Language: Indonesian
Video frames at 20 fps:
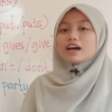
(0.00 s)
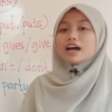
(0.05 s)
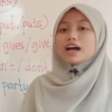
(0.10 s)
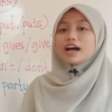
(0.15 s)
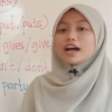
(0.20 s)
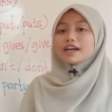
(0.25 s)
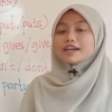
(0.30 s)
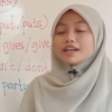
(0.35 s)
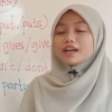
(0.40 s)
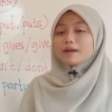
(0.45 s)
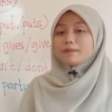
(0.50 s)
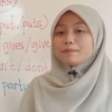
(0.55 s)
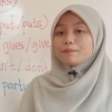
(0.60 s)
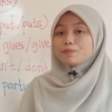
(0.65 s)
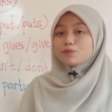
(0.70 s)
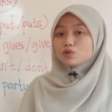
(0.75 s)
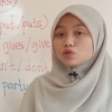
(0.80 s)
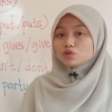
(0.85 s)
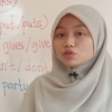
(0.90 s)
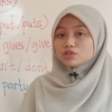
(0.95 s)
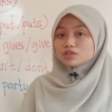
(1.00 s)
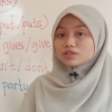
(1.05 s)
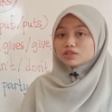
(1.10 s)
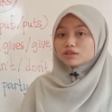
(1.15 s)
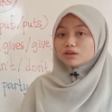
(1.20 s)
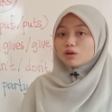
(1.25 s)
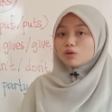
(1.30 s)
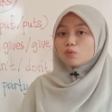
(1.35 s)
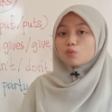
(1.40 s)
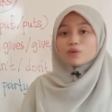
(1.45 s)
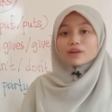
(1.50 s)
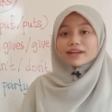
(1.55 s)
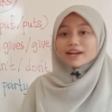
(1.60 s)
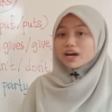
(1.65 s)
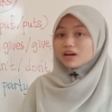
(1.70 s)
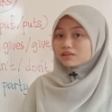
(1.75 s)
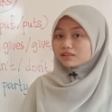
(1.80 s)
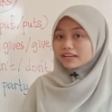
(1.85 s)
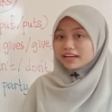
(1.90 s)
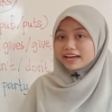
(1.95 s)
Ada put
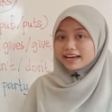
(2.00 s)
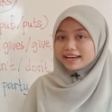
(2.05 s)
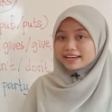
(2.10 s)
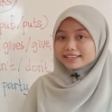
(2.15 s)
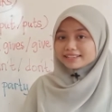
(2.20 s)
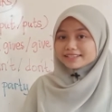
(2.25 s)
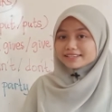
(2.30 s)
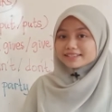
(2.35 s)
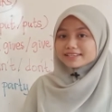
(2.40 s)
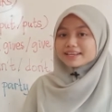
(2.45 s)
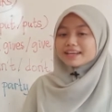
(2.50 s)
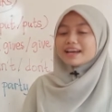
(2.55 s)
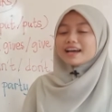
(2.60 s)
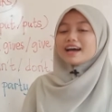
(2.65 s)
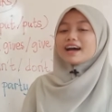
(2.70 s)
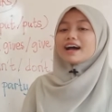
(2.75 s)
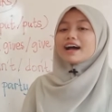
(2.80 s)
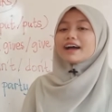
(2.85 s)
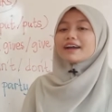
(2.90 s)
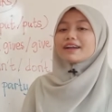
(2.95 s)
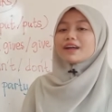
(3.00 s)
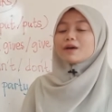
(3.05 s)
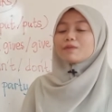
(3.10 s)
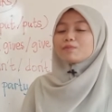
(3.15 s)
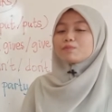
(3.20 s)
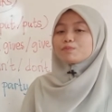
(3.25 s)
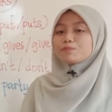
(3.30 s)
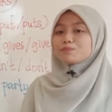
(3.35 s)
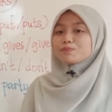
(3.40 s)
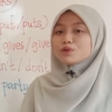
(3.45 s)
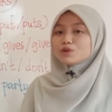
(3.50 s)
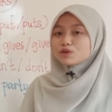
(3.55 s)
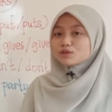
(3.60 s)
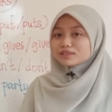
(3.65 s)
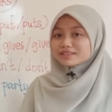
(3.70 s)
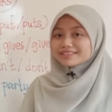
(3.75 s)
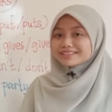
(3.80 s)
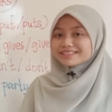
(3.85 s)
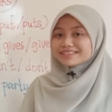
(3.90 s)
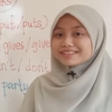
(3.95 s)
without s, ada
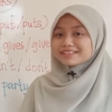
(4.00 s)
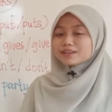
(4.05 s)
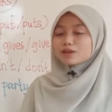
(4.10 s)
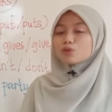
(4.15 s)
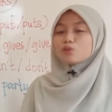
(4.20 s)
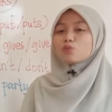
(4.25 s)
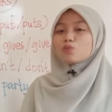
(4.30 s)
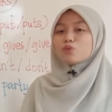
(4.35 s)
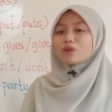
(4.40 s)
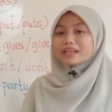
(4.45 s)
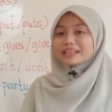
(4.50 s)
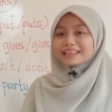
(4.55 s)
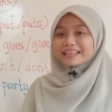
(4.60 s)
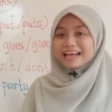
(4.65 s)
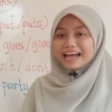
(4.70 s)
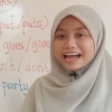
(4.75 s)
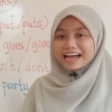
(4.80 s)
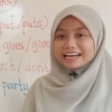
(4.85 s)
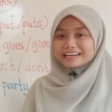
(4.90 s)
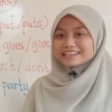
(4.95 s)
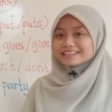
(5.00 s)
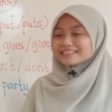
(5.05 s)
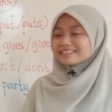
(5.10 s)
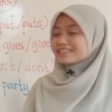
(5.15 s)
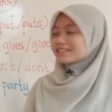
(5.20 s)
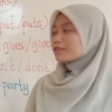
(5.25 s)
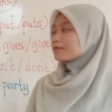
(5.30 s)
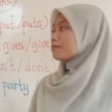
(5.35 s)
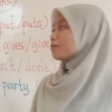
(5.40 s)
puts with s.